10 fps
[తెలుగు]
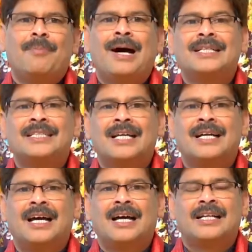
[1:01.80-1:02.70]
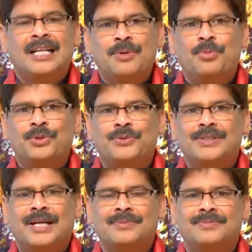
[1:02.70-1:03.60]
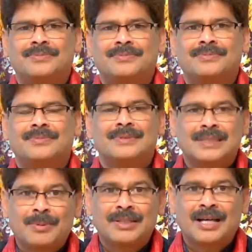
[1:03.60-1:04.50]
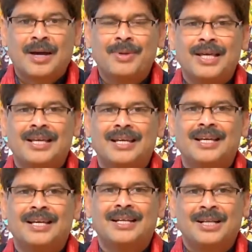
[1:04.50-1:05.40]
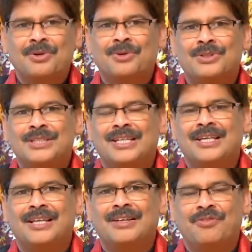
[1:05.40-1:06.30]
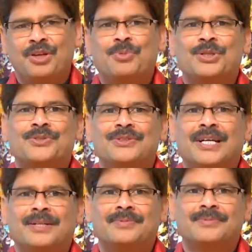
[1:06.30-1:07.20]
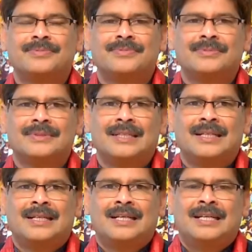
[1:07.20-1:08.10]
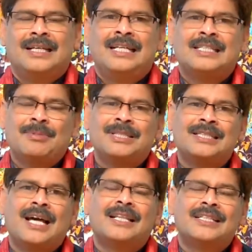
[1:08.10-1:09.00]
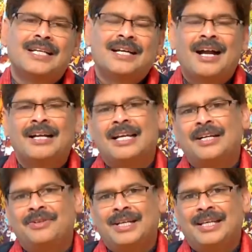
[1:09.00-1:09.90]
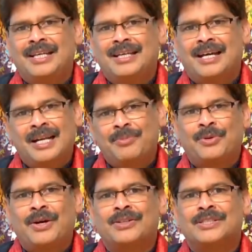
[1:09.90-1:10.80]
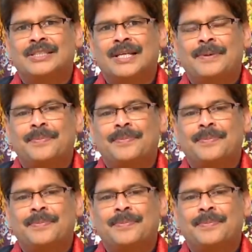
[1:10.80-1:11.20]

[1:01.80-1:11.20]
మానసికంగా నలిగిపోతూ ఉంటారు తమను తామే నలుగురు నుంచి వేరుపరుచుకుంటారు ఈ సమస్యకి దారితీసే కారణాలు ఏమిటి అని మనం ఆలోచిస్తే